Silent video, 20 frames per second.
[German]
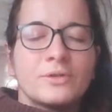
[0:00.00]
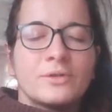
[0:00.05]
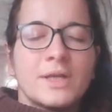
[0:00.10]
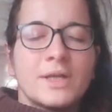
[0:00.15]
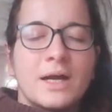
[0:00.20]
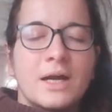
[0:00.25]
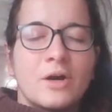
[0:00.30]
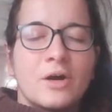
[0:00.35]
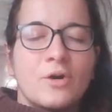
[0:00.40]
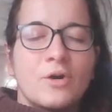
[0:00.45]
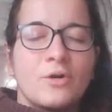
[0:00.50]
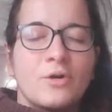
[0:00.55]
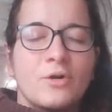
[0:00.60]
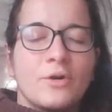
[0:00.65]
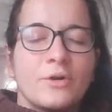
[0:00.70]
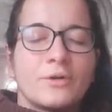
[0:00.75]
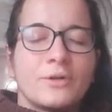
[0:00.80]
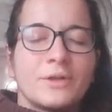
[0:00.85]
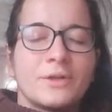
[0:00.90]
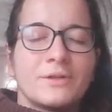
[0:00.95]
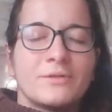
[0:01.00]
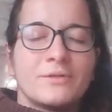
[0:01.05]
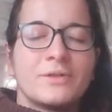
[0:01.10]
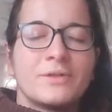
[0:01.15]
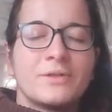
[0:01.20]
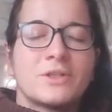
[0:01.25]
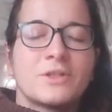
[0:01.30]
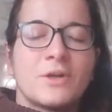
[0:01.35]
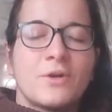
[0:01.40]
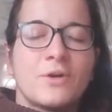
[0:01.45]
da auch eure
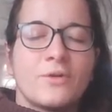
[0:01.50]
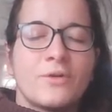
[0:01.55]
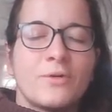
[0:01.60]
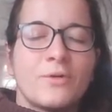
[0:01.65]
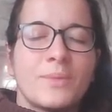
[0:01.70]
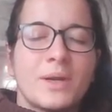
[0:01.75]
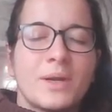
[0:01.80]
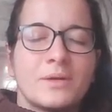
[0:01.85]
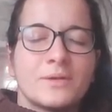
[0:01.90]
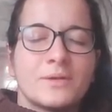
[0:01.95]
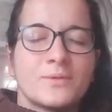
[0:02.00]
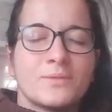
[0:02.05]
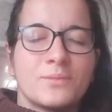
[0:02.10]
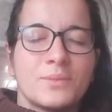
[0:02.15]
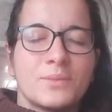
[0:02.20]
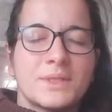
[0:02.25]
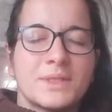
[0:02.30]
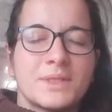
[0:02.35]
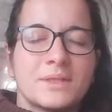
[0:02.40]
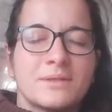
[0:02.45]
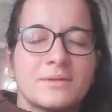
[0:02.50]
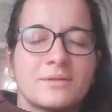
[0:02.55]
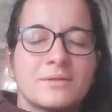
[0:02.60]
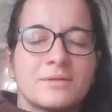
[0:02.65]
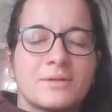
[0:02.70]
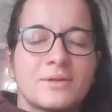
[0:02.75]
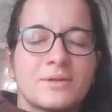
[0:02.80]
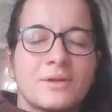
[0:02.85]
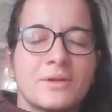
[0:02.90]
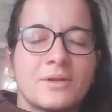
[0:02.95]
Gewicht auch nochmal so ein bisschen
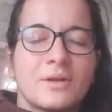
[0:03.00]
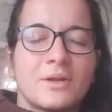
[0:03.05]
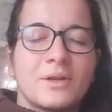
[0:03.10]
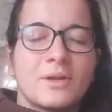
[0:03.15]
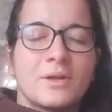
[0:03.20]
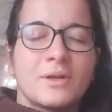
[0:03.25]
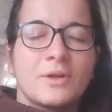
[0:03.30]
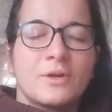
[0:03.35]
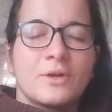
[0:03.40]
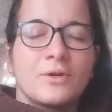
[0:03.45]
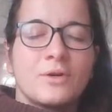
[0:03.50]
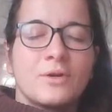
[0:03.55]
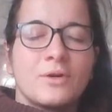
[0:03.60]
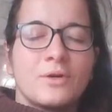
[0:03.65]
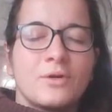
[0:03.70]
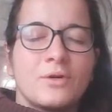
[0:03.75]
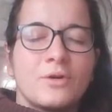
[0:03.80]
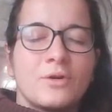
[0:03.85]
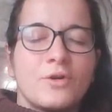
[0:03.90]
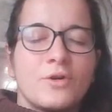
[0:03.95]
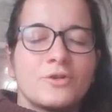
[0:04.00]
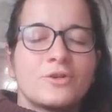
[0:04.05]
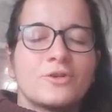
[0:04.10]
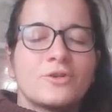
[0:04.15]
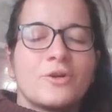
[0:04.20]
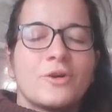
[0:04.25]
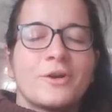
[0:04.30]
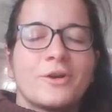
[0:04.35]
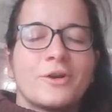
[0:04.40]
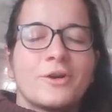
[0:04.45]

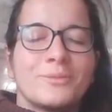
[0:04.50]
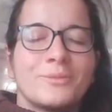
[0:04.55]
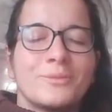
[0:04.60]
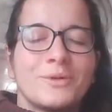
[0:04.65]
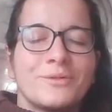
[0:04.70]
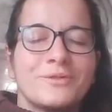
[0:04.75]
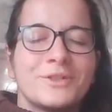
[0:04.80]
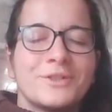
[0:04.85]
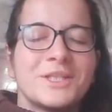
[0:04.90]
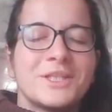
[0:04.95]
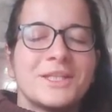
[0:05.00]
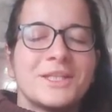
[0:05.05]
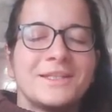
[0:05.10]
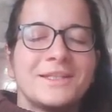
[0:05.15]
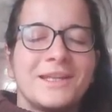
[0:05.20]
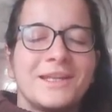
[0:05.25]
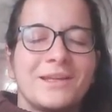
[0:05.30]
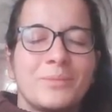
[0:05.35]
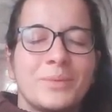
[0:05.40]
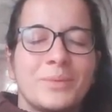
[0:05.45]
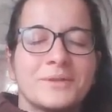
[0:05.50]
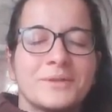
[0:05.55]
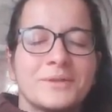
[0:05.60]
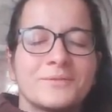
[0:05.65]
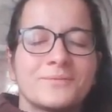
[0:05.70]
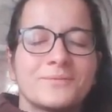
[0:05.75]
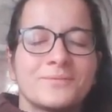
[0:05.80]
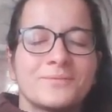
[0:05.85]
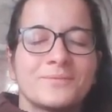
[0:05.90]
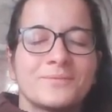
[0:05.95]
euch eurem Gewicht hingeben.